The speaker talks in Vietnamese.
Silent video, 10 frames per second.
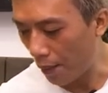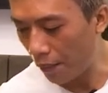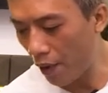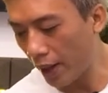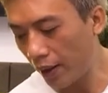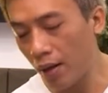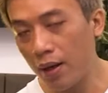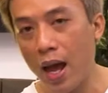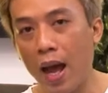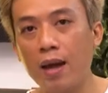break nó
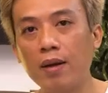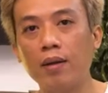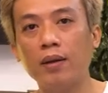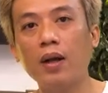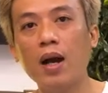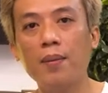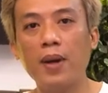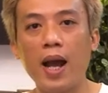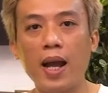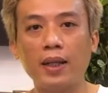đã được gom
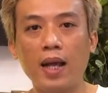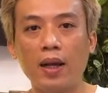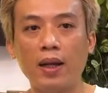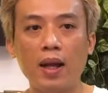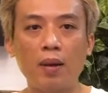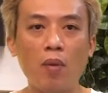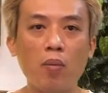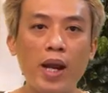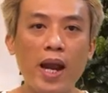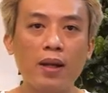lại thành
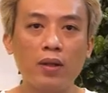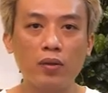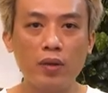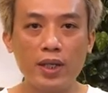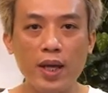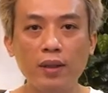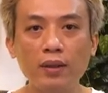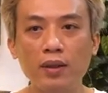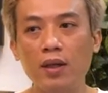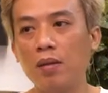một gen tùy chỉnh,
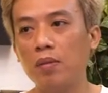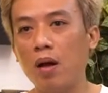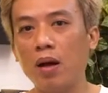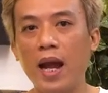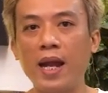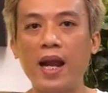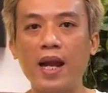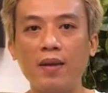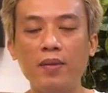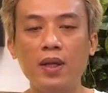chứ nó không còn hai
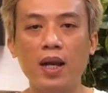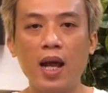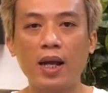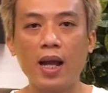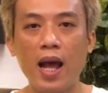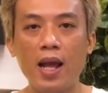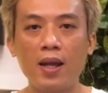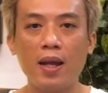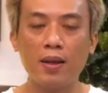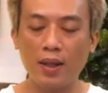gen giống như là
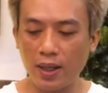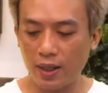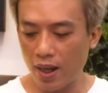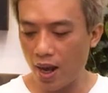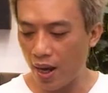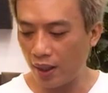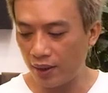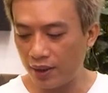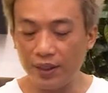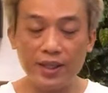những cái thế hệ
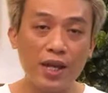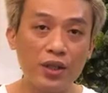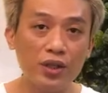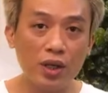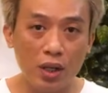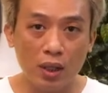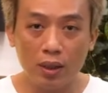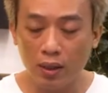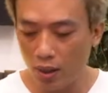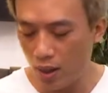CDJ trước nữa.
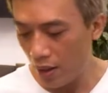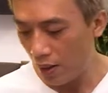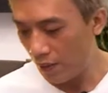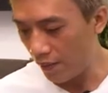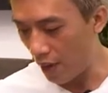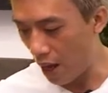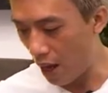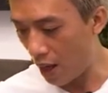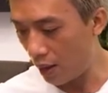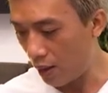
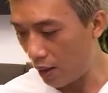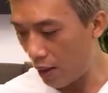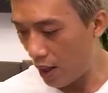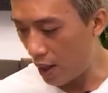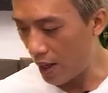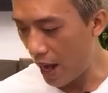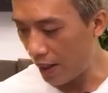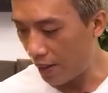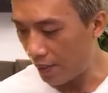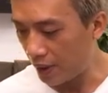Và ở
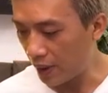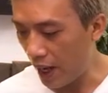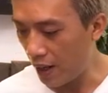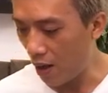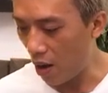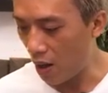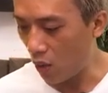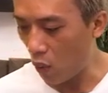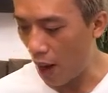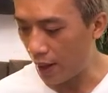đây mình sẽ thấy rõ là
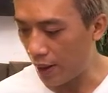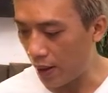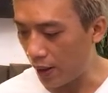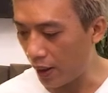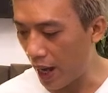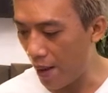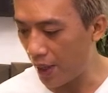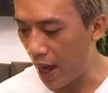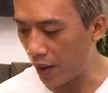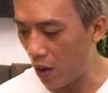ngoại trừ những cái mà
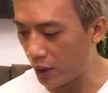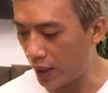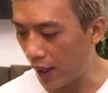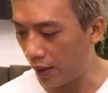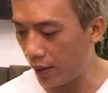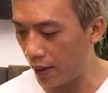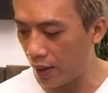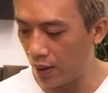đã có sẵn